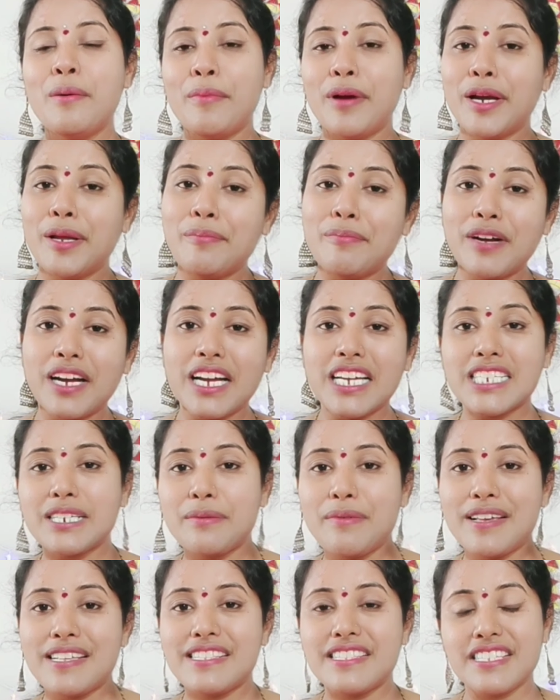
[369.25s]
మనం
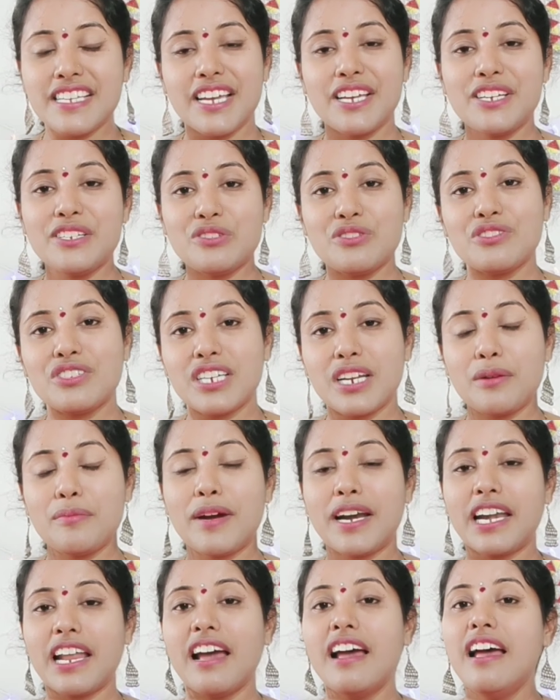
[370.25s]
కస్టమైజ్ చేయించవచ్చు అనమాట